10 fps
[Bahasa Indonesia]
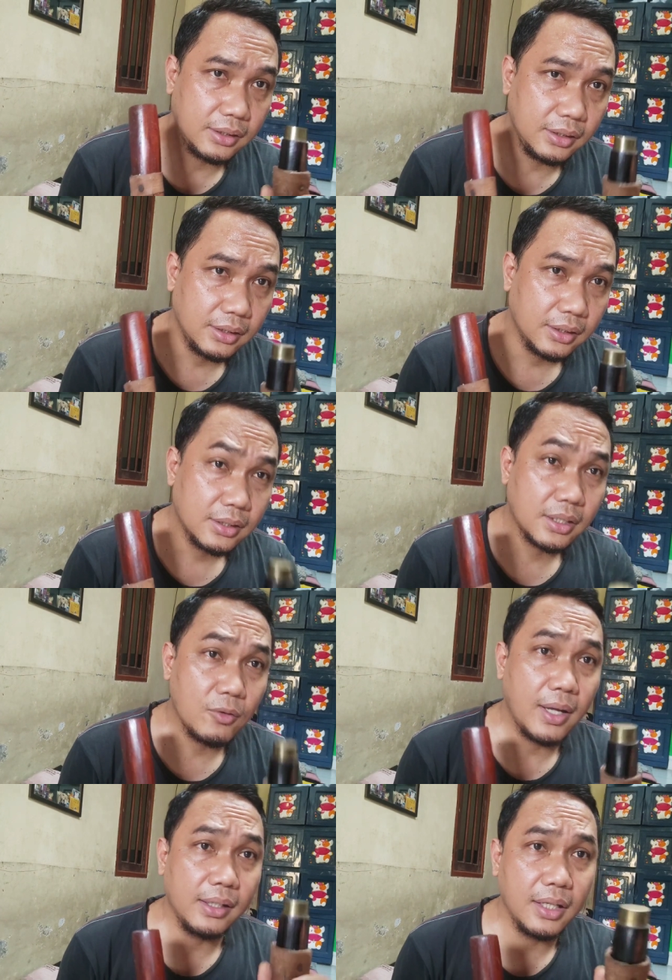tadi saya
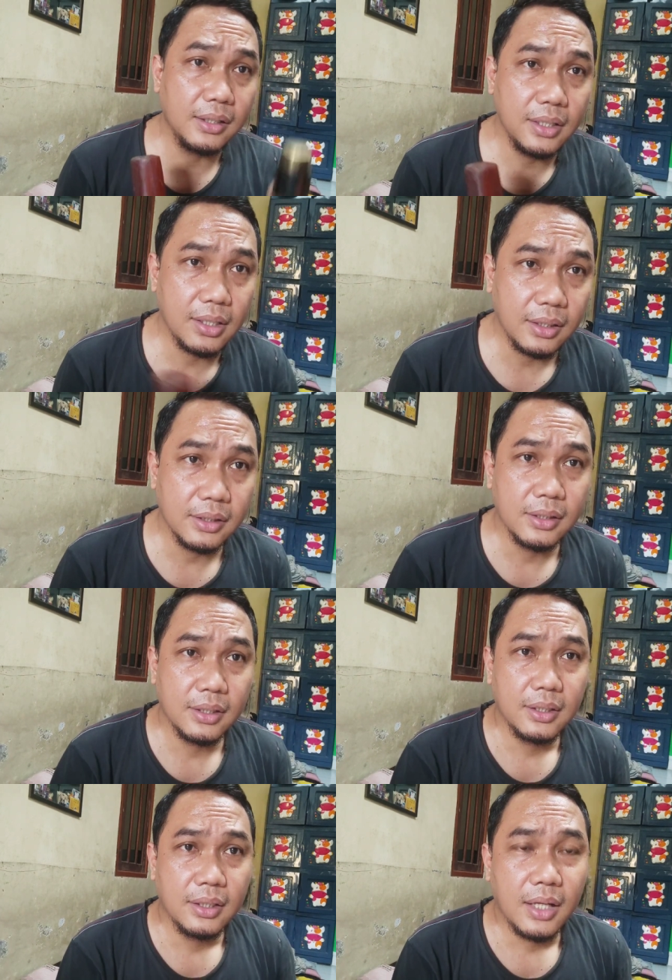ulangi lagi ya
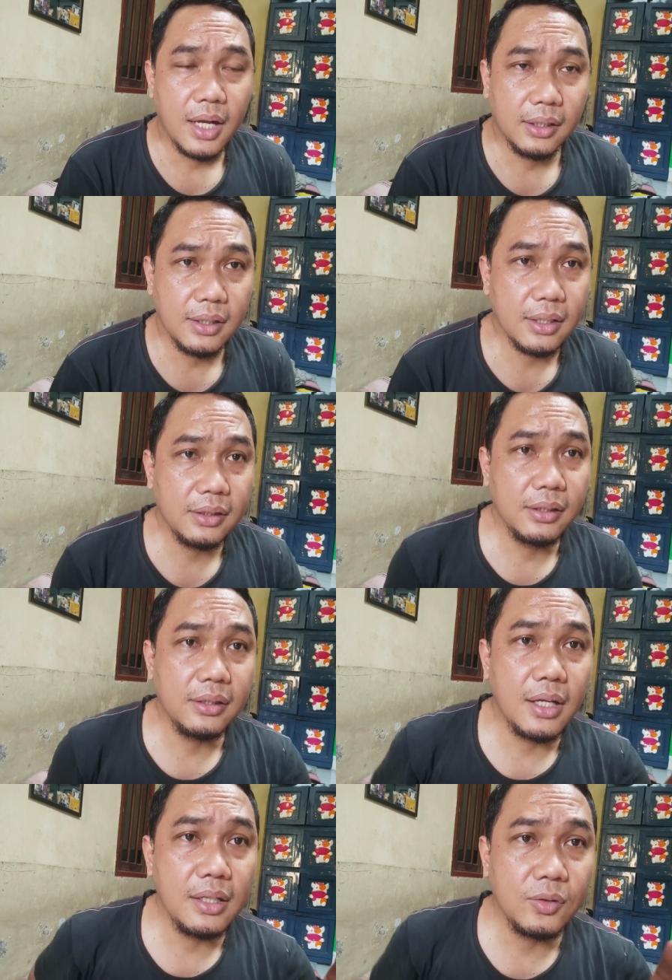anda
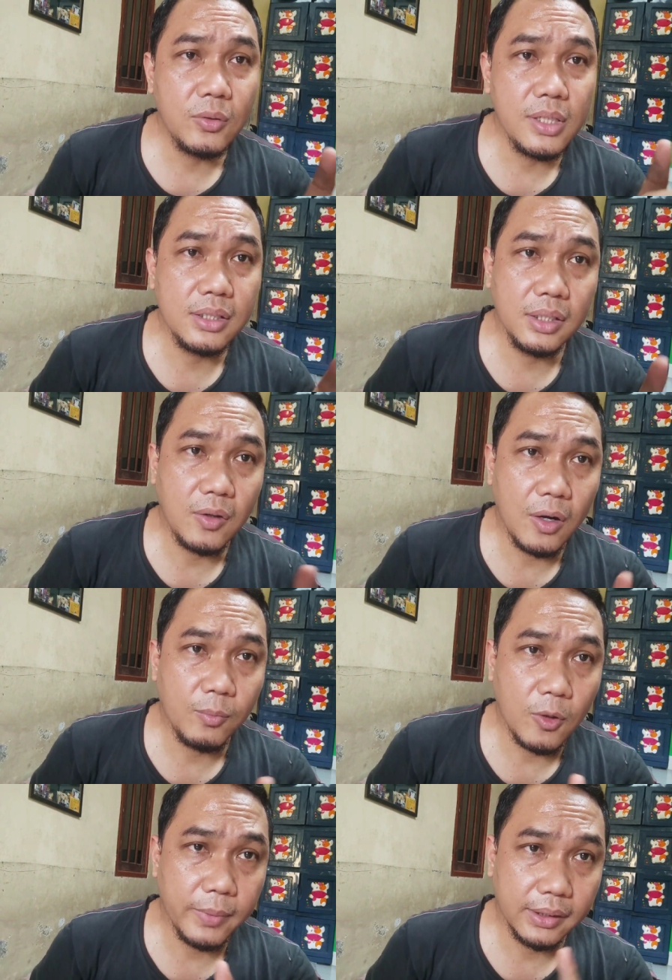tinggal tulis di
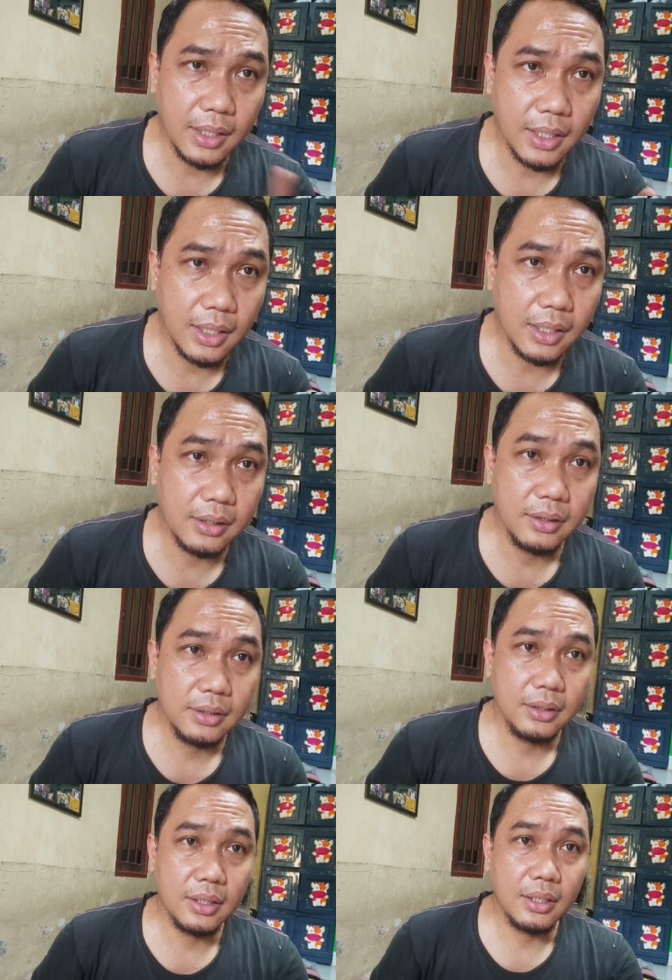kolom komentar
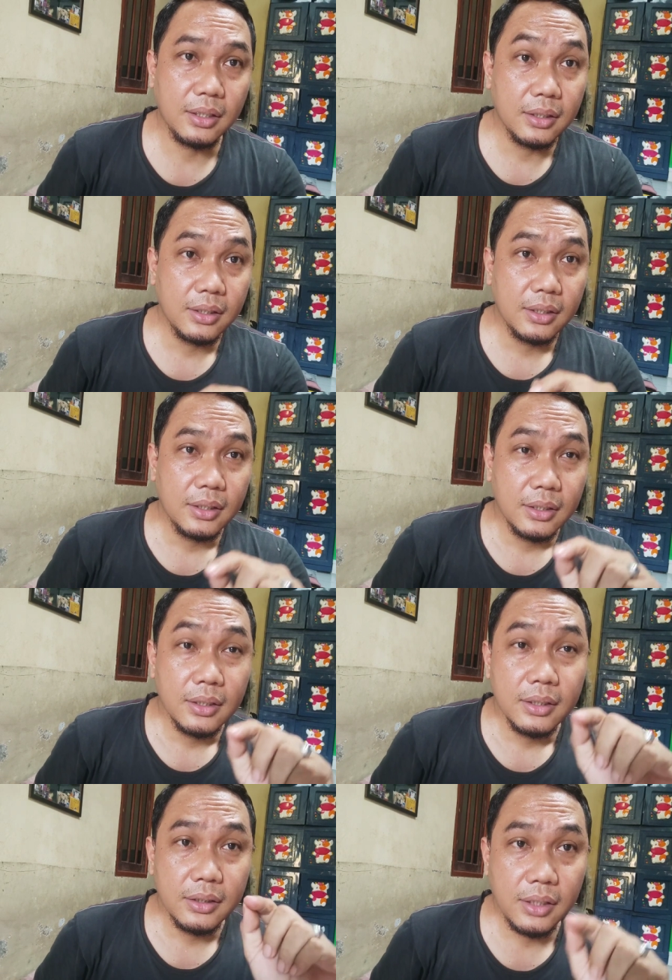ya
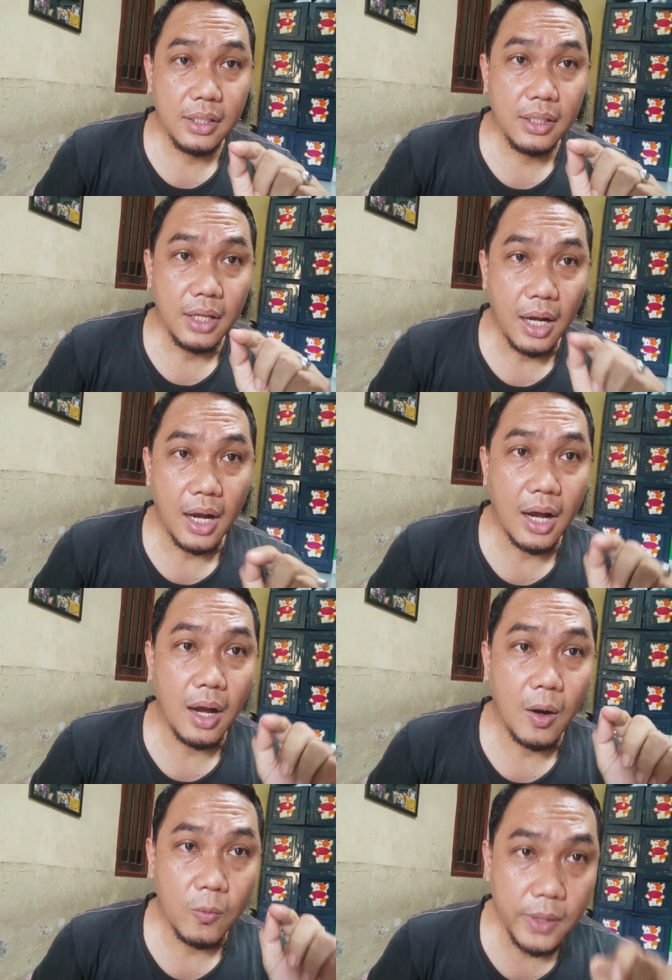
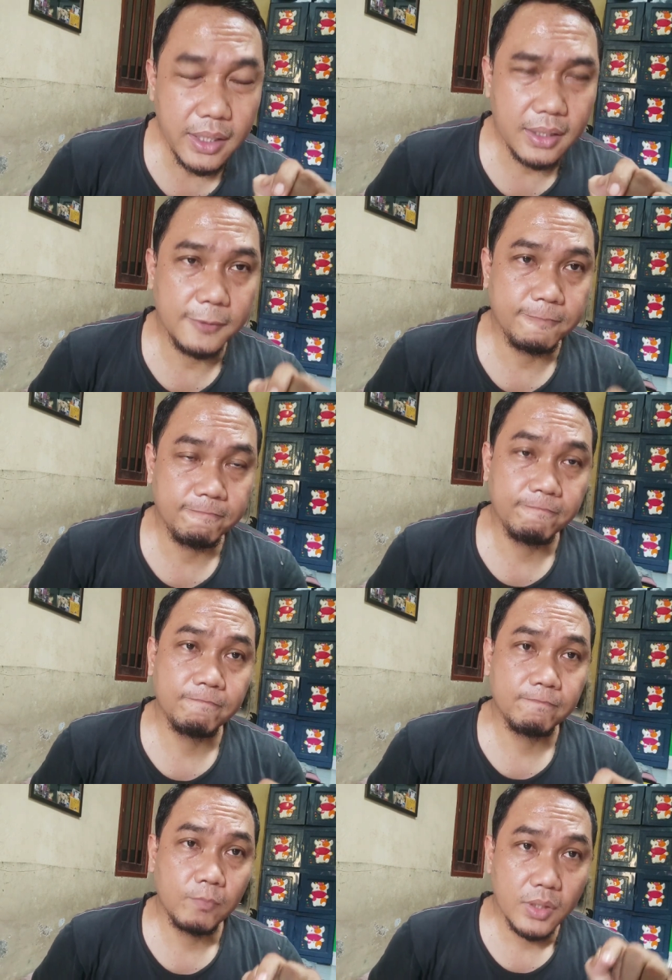GAW
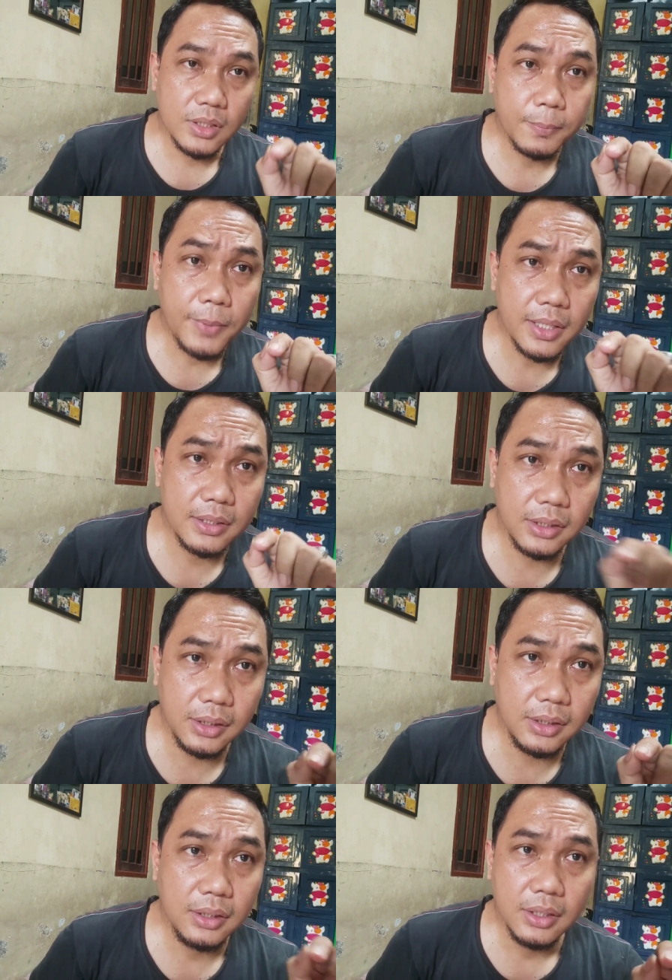
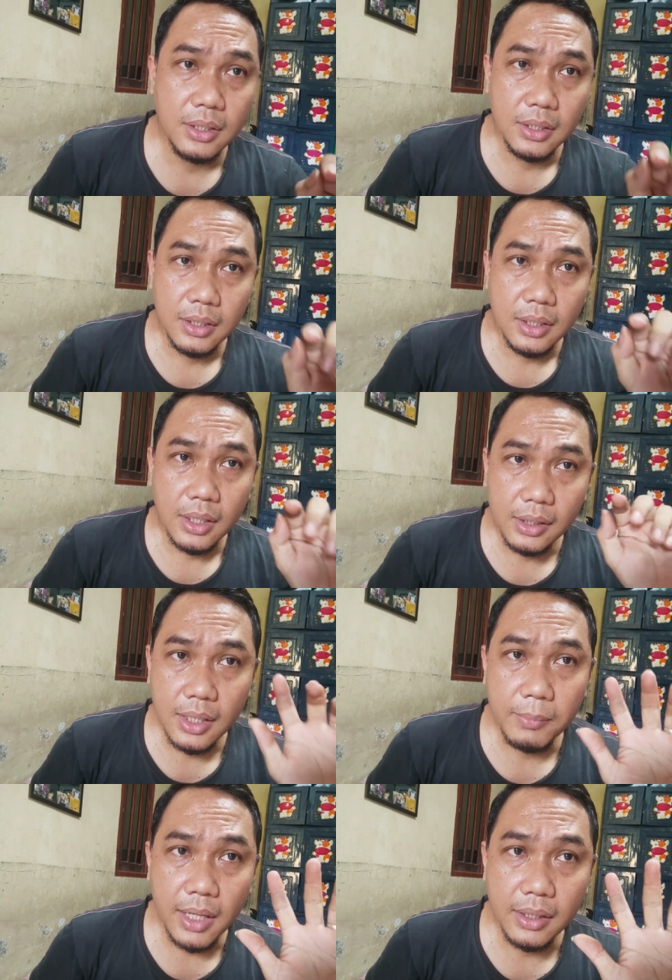spasi 6
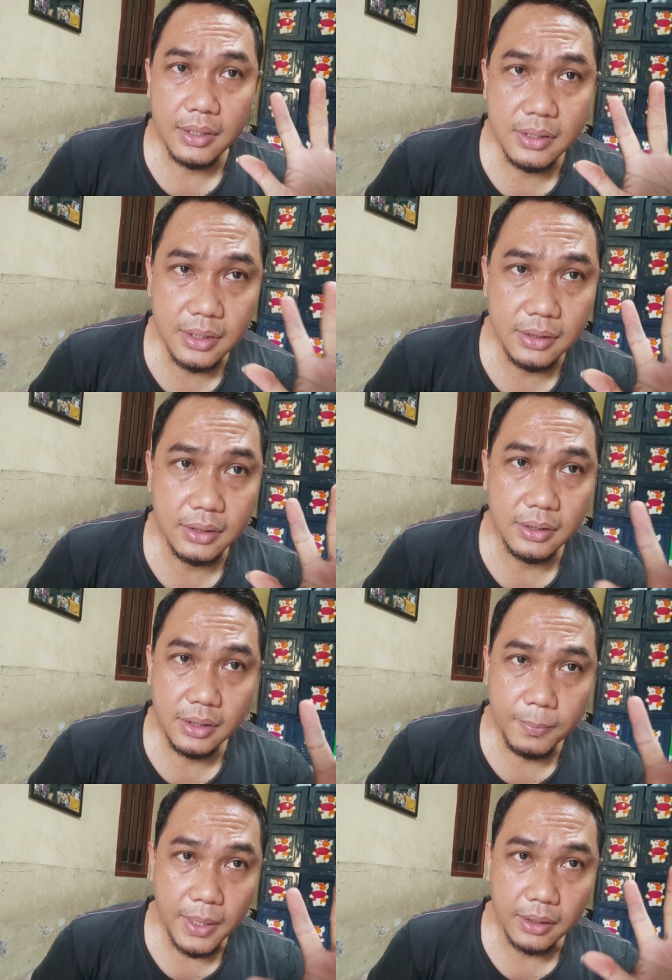angka digit
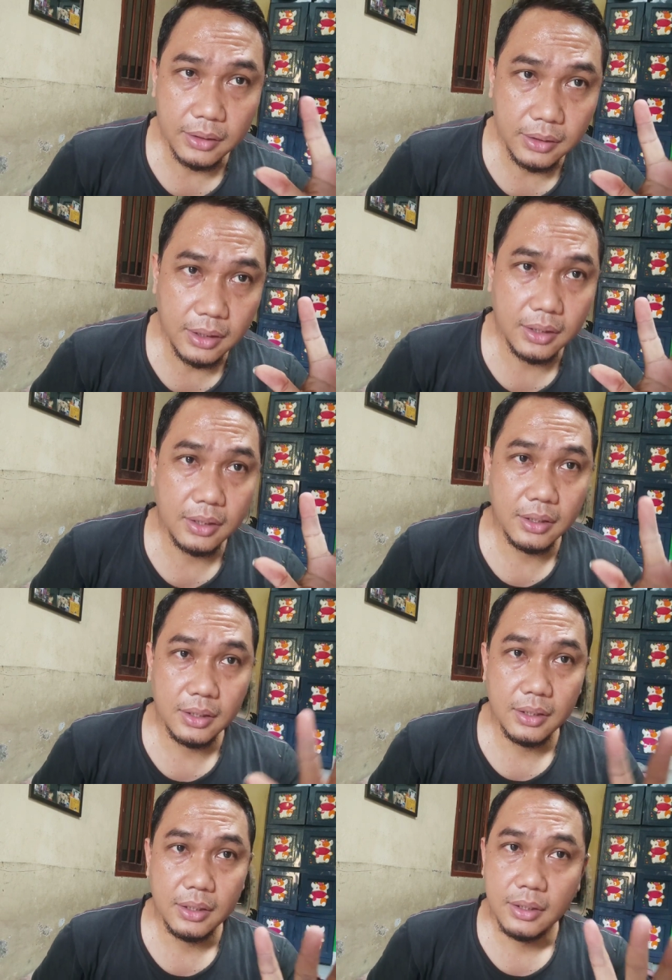di belakangnya.
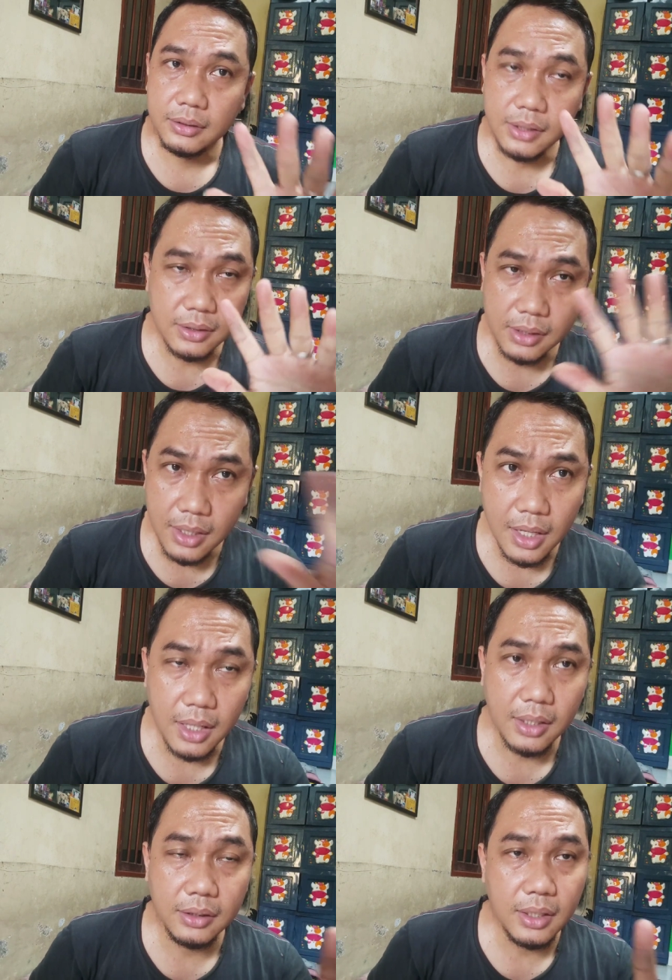
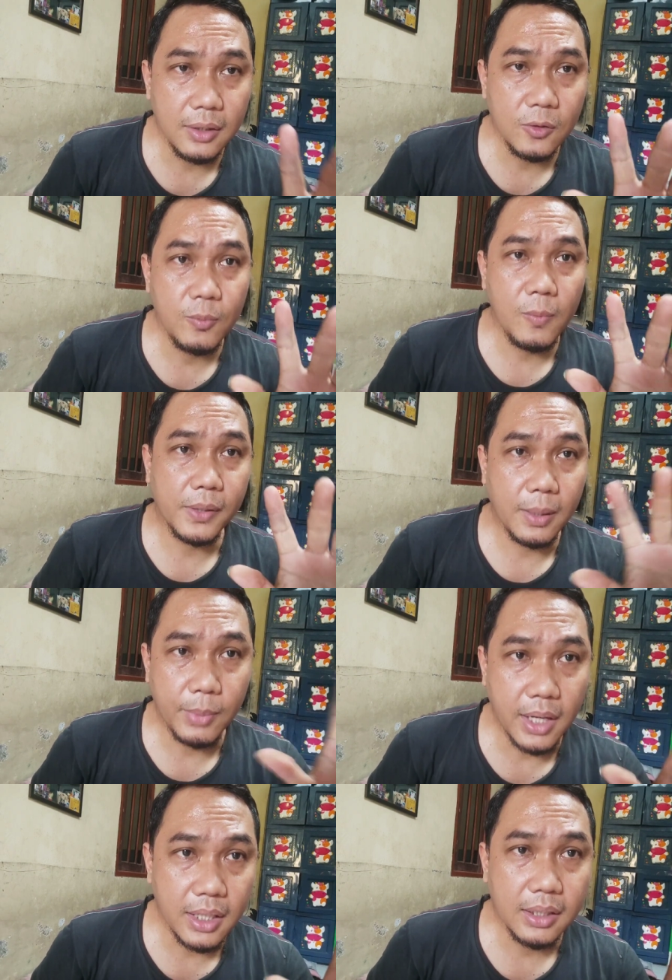Terserah angkanya itu mau
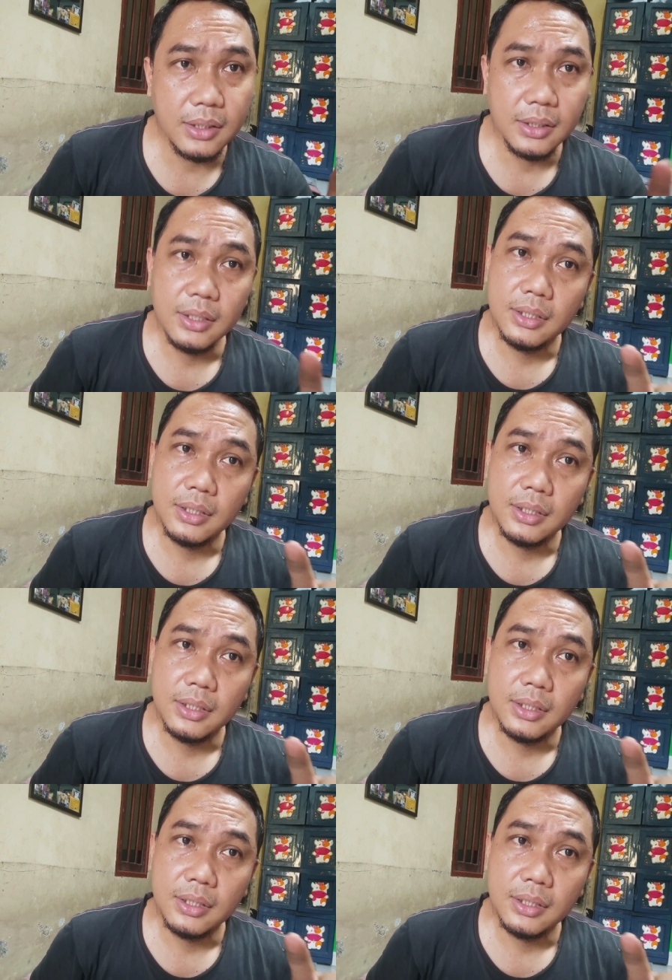berapa.